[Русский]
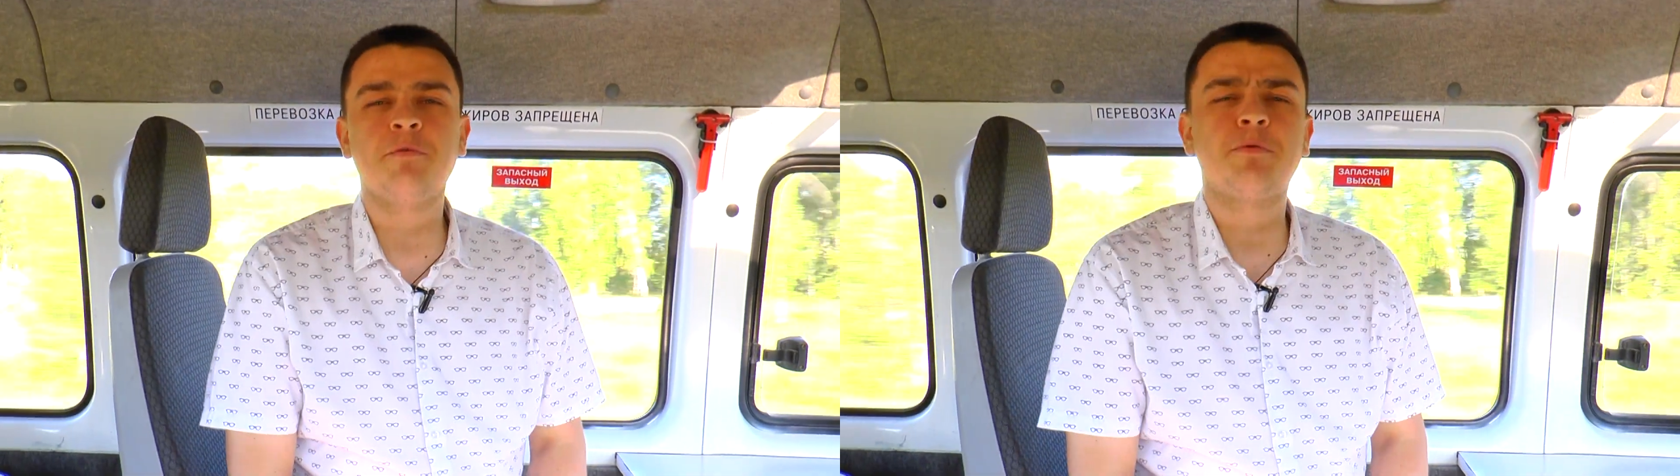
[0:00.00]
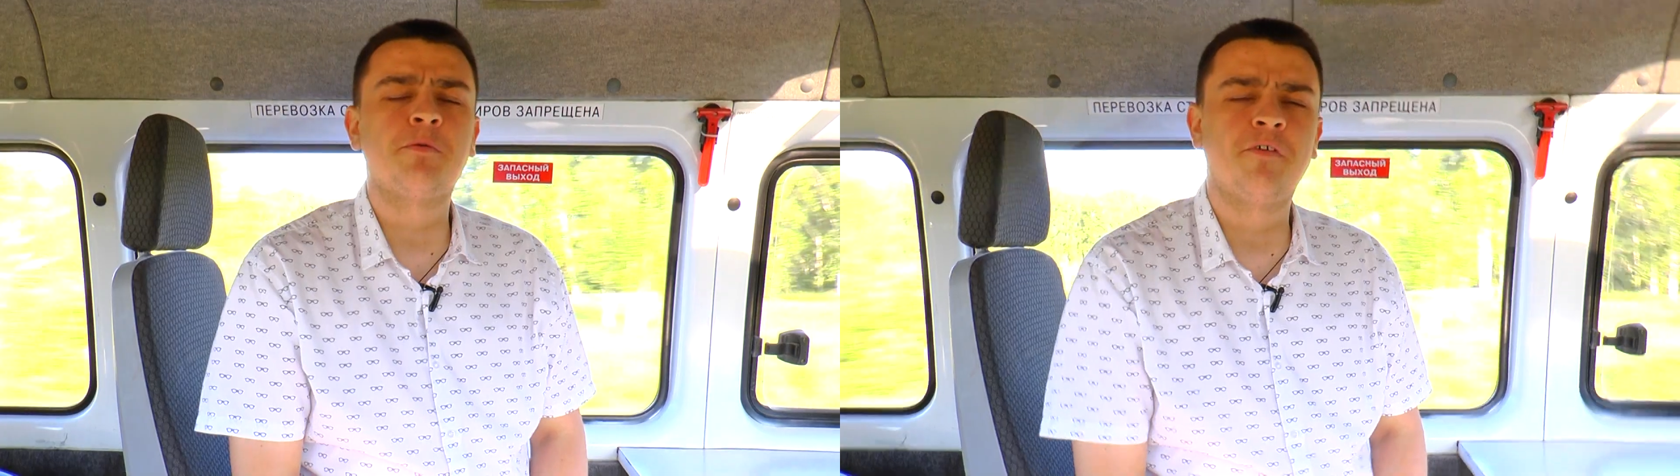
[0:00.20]

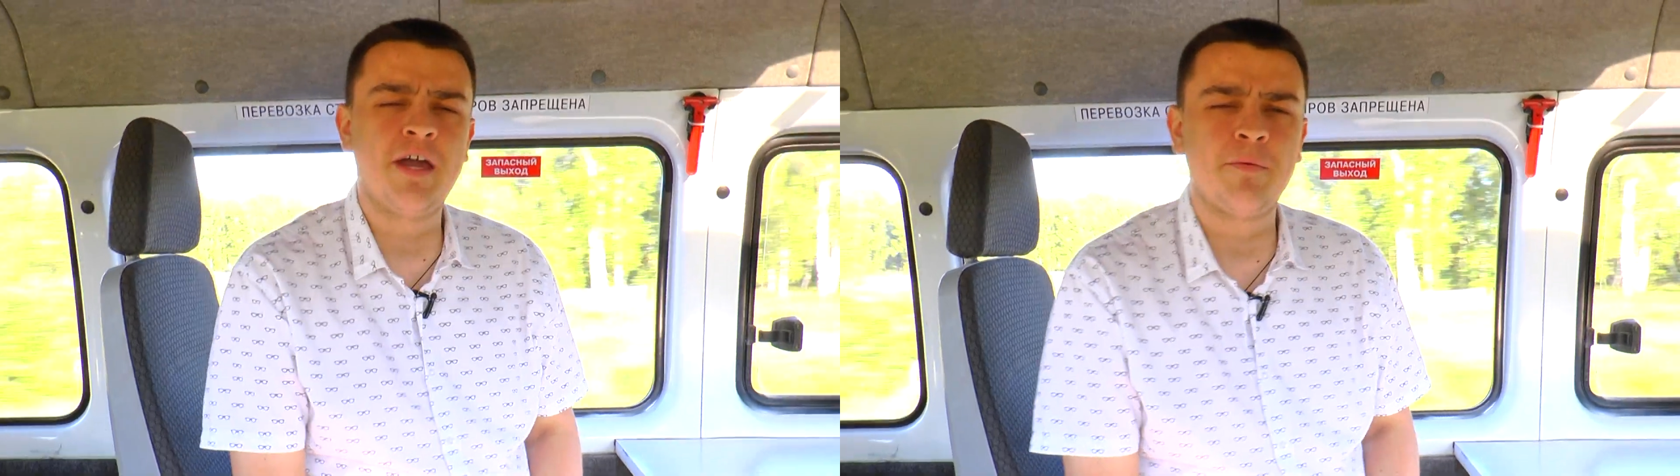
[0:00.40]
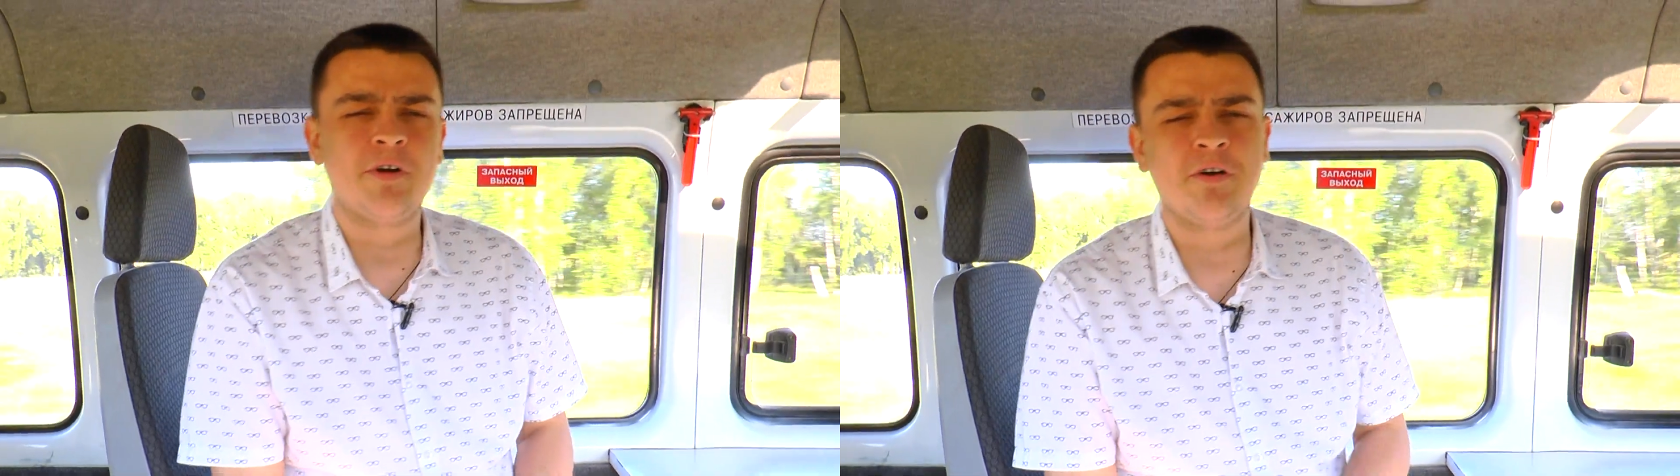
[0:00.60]
Мы
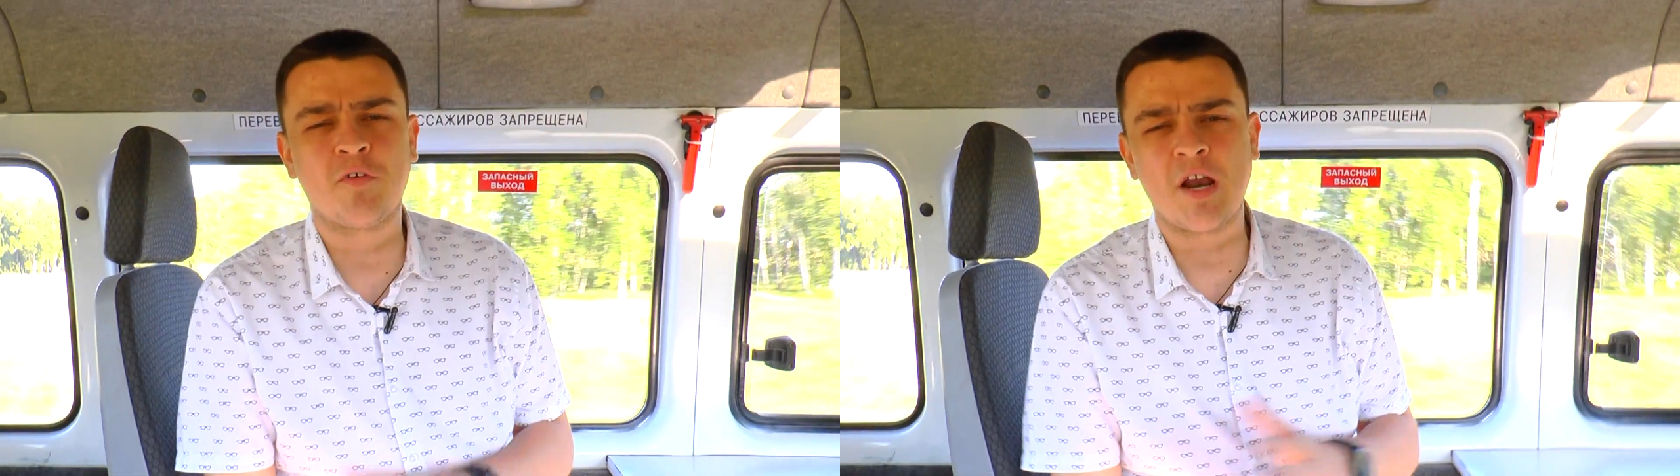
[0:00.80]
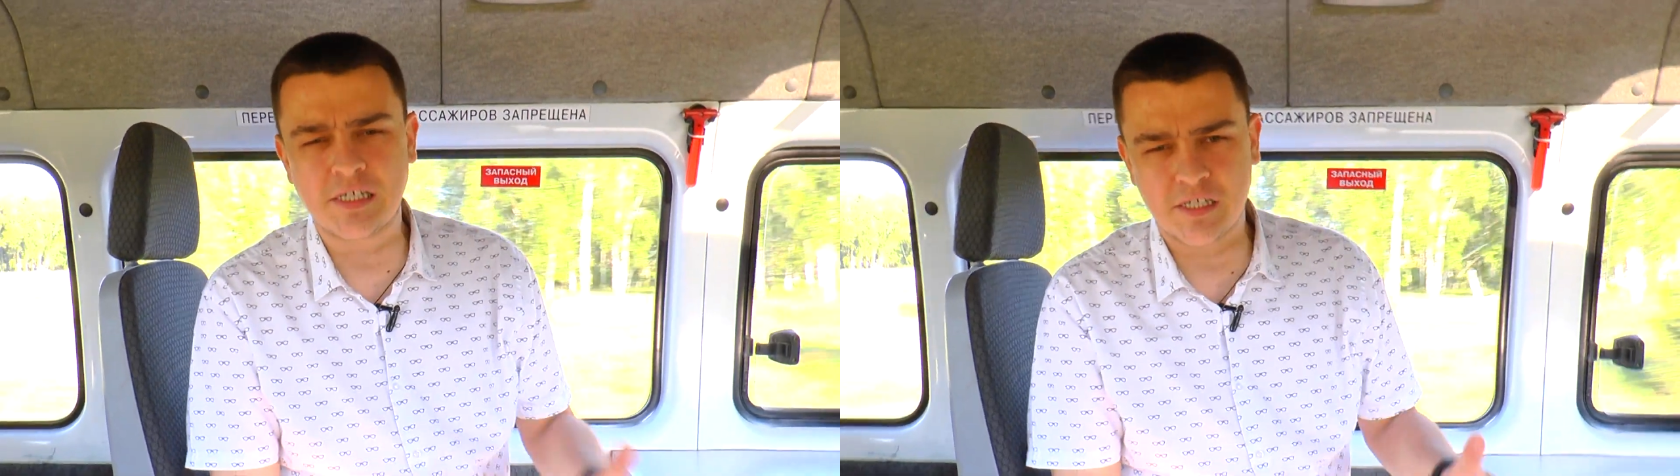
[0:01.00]
побываем
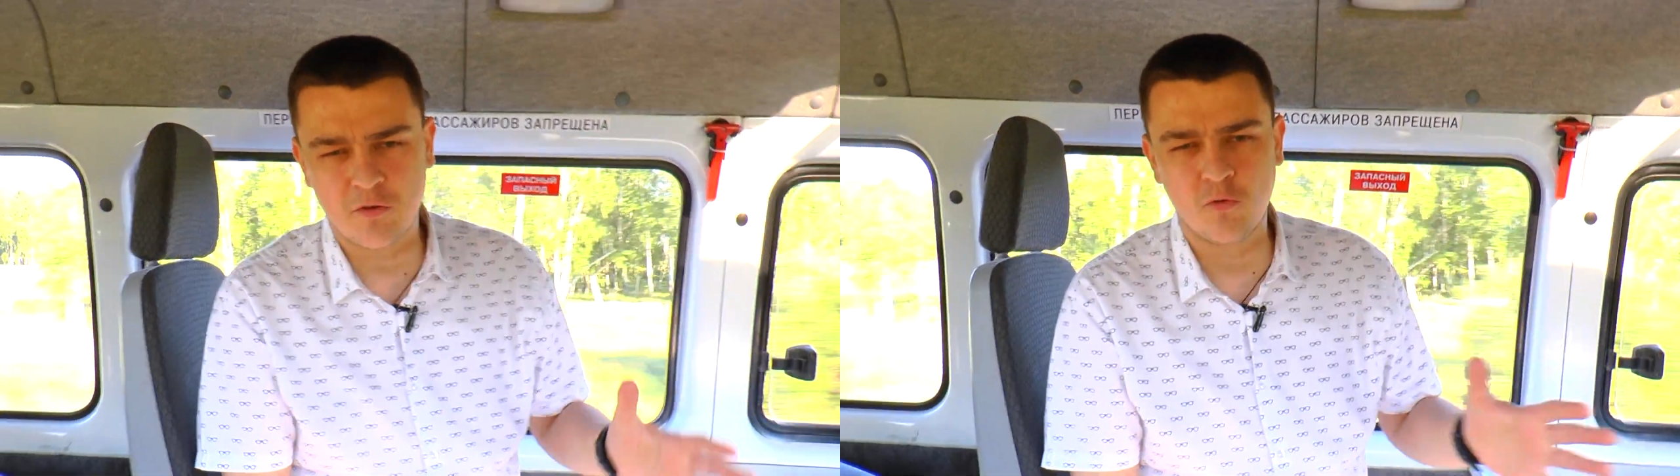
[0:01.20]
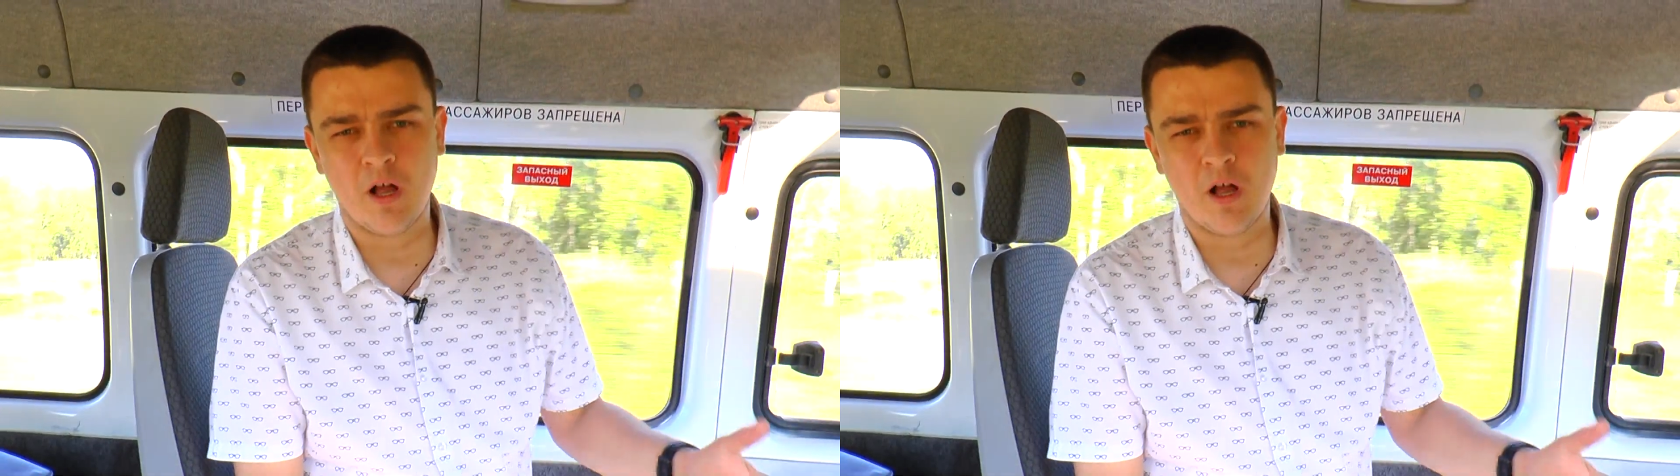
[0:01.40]
в разных